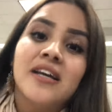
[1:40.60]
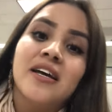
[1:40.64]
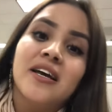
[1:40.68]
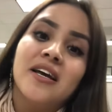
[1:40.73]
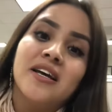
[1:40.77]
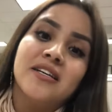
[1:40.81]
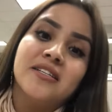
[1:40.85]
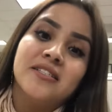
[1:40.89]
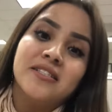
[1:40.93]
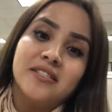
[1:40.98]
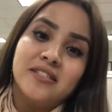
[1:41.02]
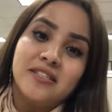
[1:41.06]

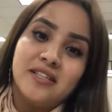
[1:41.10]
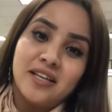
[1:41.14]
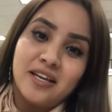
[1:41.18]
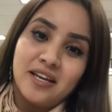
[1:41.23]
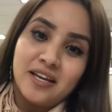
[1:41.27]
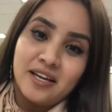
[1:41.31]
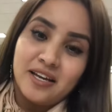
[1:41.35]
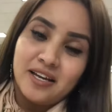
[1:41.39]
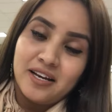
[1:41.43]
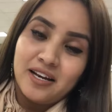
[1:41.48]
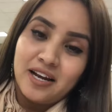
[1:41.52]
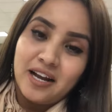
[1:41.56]

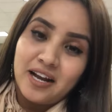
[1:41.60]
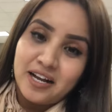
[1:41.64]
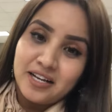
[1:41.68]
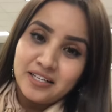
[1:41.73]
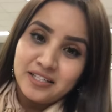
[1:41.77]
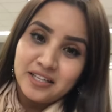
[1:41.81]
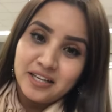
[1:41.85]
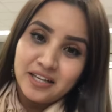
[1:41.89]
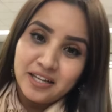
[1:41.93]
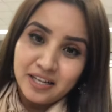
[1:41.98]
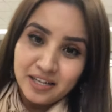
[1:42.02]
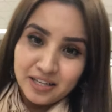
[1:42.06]
este, la
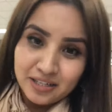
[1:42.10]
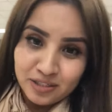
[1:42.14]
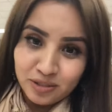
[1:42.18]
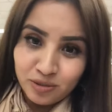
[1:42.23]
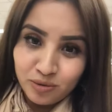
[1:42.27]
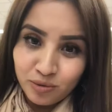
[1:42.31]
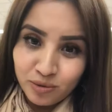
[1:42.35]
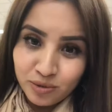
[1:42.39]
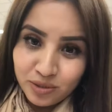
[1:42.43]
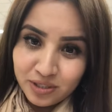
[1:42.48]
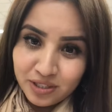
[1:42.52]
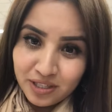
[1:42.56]
casa que les
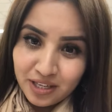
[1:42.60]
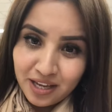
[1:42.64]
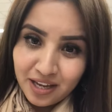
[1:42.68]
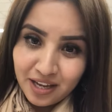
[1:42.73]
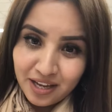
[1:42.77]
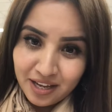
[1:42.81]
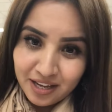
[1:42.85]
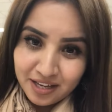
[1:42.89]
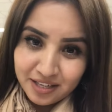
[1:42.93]
guste.